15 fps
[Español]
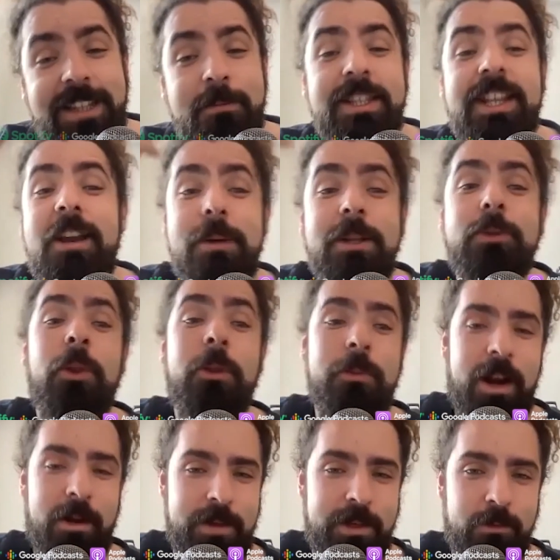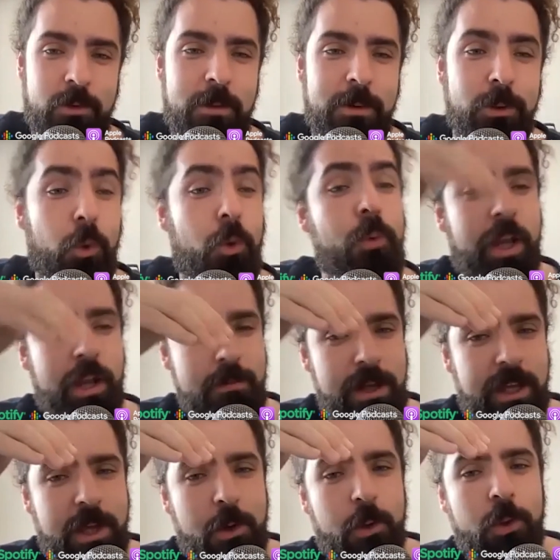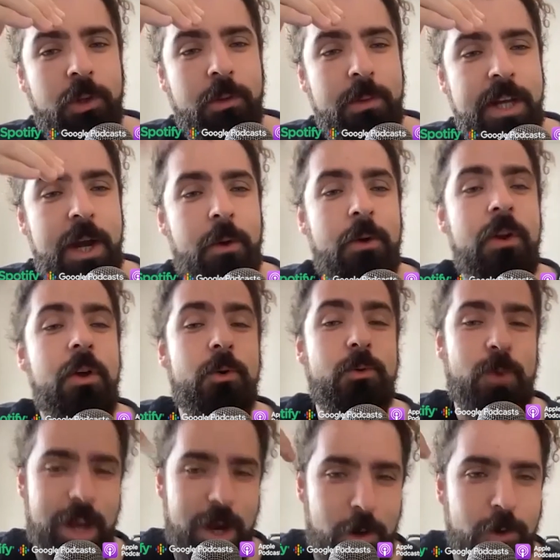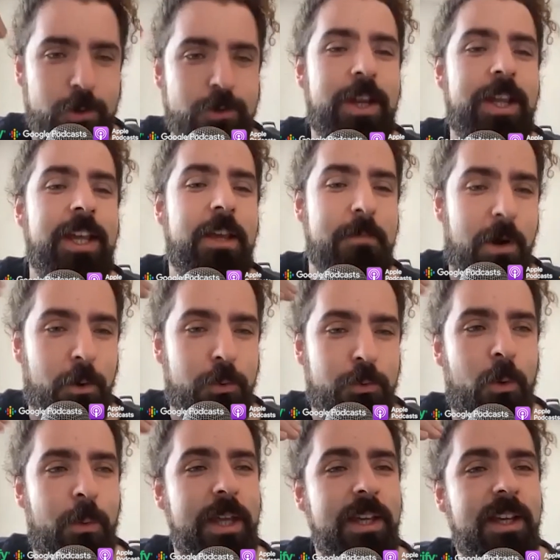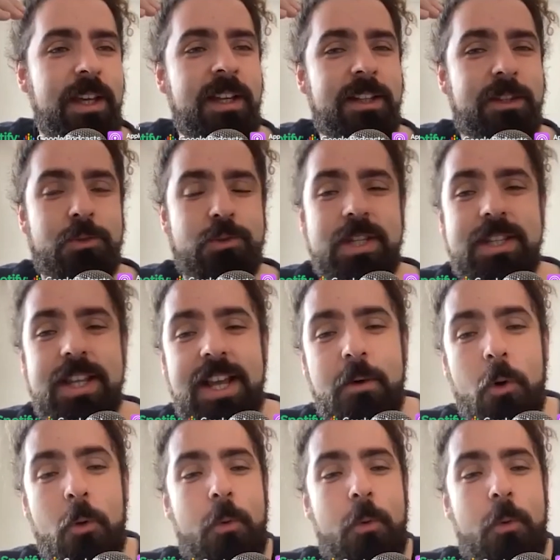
era también el evento de Barbie, un evento que hubo aquí en México donde vinieron Ryan Gosling y Margot Robbie entonces,